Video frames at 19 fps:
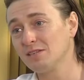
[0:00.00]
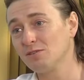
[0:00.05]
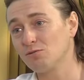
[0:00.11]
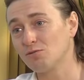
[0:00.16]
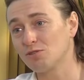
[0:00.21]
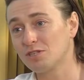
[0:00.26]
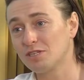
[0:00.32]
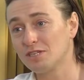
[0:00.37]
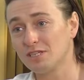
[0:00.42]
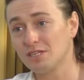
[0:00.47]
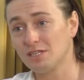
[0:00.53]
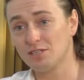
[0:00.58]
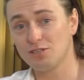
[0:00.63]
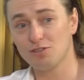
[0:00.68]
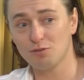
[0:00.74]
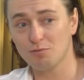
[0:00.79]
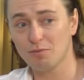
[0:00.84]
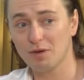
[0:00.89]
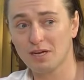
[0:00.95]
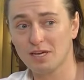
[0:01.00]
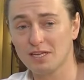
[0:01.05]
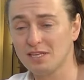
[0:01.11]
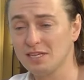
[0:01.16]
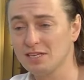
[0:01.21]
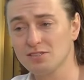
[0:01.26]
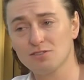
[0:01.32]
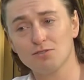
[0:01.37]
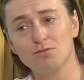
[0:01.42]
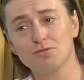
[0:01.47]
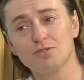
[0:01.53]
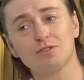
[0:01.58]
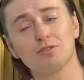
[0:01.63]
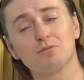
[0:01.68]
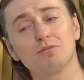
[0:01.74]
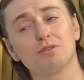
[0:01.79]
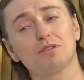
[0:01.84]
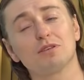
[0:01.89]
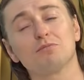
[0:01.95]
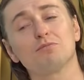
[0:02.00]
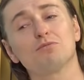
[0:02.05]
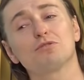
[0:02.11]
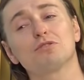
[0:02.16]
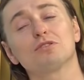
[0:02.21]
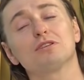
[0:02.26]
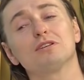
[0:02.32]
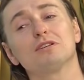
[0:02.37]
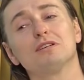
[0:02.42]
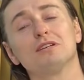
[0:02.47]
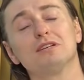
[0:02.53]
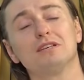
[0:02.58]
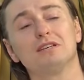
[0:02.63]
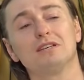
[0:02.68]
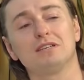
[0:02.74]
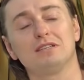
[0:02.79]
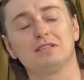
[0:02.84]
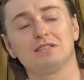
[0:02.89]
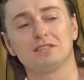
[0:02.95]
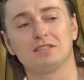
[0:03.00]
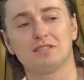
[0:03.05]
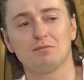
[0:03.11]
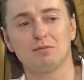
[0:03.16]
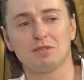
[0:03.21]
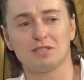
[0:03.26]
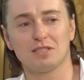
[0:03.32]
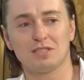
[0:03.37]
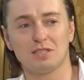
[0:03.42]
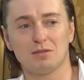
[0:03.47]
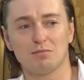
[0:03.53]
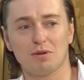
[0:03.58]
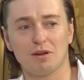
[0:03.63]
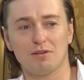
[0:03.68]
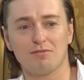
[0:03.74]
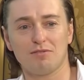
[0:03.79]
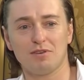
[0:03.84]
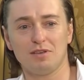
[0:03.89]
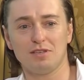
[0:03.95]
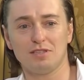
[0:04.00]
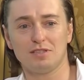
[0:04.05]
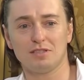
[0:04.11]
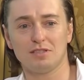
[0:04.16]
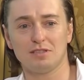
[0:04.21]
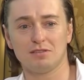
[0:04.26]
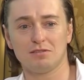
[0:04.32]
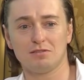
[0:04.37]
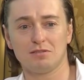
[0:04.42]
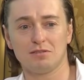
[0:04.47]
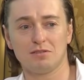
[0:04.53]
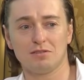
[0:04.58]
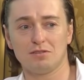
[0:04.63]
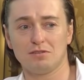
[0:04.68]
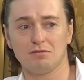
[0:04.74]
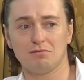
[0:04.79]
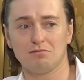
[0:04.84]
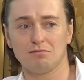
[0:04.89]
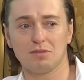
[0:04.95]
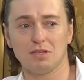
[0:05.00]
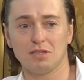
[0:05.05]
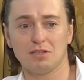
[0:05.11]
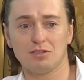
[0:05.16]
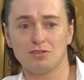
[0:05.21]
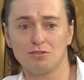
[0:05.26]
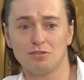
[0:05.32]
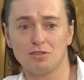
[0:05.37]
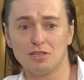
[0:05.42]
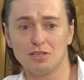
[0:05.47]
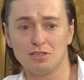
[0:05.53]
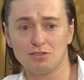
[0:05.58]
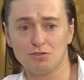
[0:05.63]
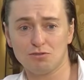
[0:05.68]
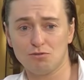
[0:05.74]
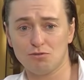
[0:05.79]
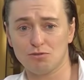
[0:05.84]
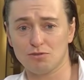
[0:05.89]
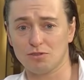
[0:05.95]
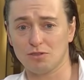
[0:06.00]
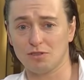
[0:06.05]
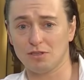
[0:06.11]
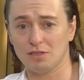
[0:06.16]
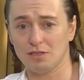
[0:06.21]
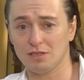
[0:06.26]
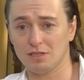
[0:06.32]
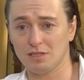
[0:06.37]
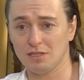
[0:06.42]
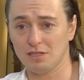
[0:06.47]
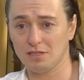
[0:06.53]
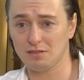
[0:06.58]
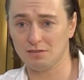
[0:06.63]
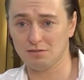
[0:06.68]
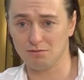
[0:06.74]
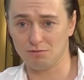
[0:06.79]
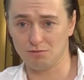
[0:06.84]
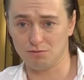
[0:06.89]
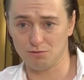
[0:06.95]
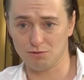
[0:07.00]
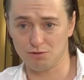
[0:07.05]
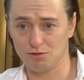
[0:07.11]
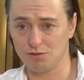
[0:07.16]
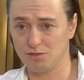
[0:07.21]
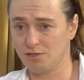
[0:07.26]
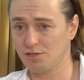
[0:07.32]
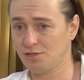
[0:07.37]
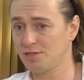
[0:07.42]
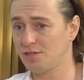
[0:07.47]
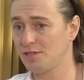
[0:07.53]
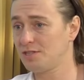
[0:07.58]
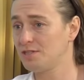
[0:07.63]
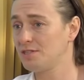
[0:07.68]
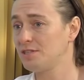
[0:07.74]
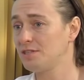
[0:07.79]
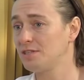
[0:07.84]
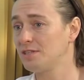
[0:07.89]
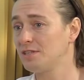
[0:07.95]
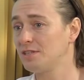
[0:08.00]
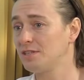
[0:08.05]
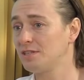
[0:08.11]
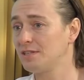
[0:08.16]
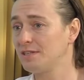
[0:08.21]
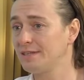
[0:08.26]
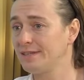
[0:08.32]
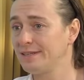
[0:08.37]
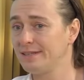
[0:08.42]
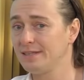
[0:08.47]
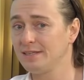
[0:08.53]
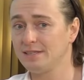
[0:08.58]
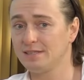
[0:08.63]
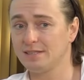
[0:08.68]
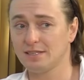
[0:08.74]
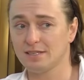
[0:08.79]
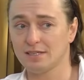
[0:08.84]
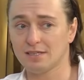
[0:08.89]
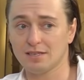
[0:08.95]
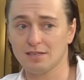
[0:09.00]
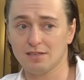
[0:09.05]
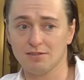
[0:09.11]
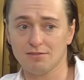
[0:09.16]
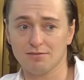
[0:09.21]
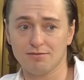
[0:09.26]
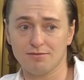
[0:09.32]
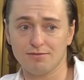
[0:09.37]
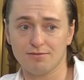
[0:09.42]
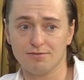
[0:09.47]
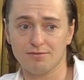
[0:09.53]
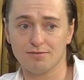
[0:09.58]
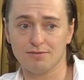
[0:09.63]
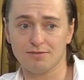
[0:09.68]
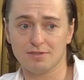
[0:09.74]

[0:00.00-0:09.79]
Уже еще пока неосознанно, потому что заниматься этой профессией я начал неосознанно. Я учился читать стихи. Я играл в